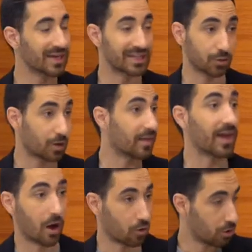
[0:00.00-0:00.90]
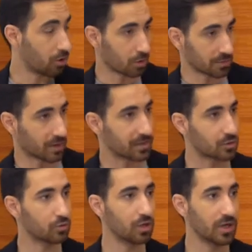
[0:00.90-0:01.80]
que tiene una idea o no, lo
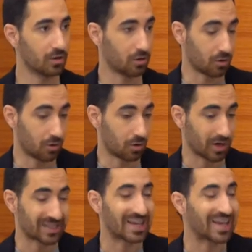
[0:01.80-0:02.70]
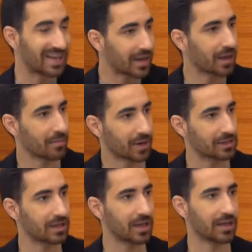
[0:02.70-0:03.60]
comentabas tú, o, gente que quiere
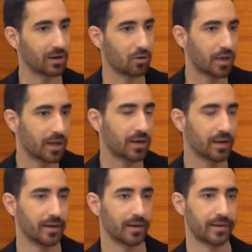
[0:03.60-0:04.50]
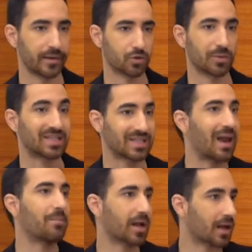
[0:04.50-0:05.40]
emprender, que no quiere eh, someterse
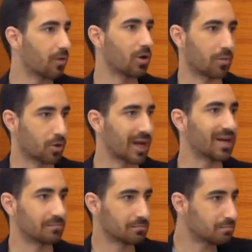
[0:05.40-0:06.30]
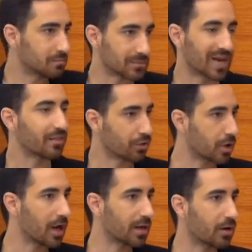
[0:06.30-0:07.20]
al mercado laboral mm,
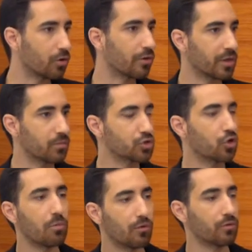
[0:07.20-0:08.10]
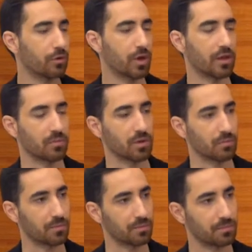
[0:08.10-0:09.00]
tradicional que conocemos, ¿cómo funciona Demium?
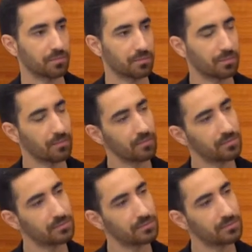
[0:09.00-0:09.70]
Bueno, pues Demium para el